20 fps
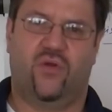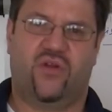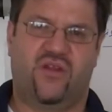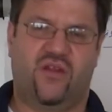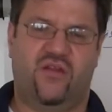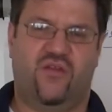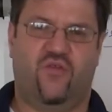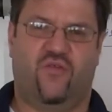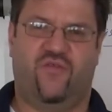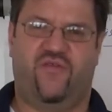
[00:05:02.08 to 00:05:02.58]
donc,
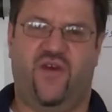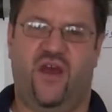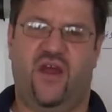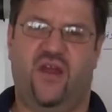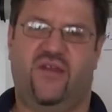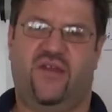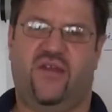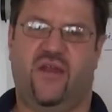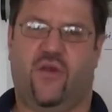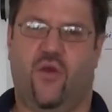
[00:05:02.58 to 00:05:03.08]
ce qu'ils ont
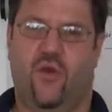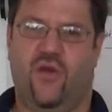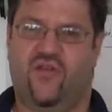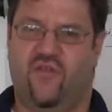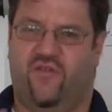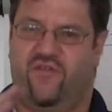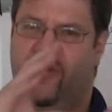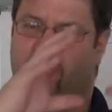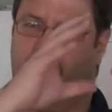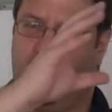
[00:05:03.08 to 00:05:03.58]
fait, c'est
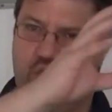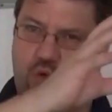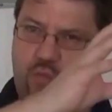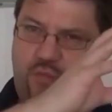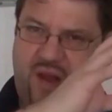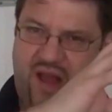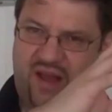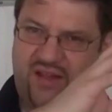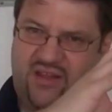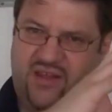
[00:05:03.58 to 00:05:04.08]
qu'ils ont fait deux
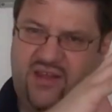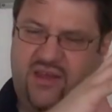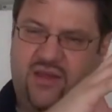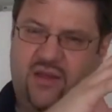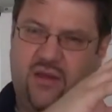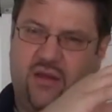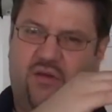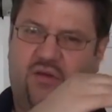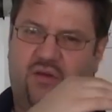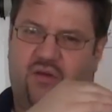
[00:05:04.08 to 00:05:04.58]

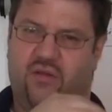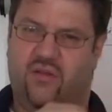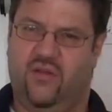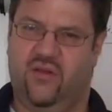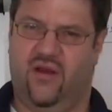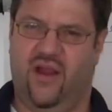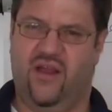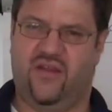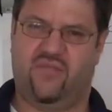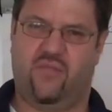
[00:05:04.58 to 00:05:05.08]
parties
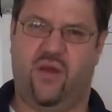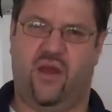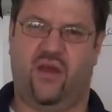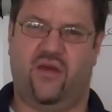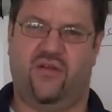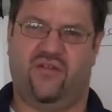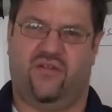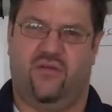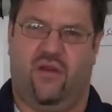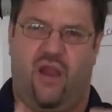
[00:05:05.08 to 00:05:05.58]
dans l'expérience.